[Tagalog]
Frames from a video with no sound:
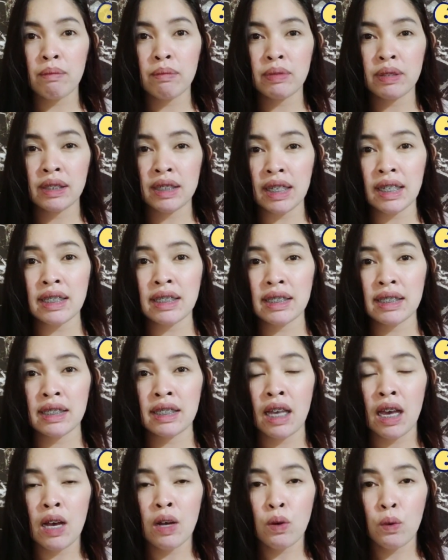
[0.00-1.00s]
6 six
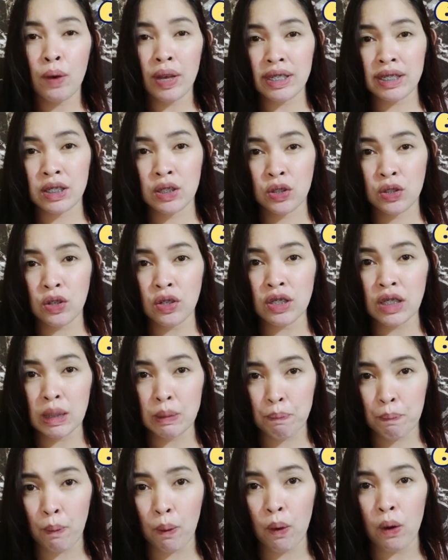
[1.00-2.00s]
questions
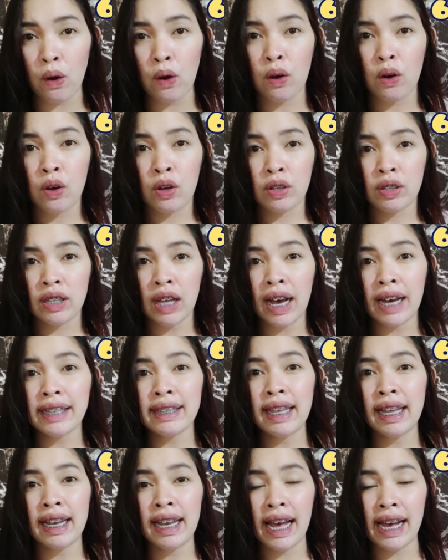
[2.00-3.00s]
po na
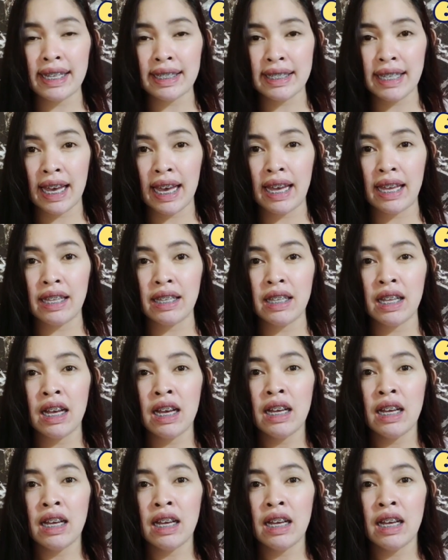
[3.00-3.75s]
kadalasan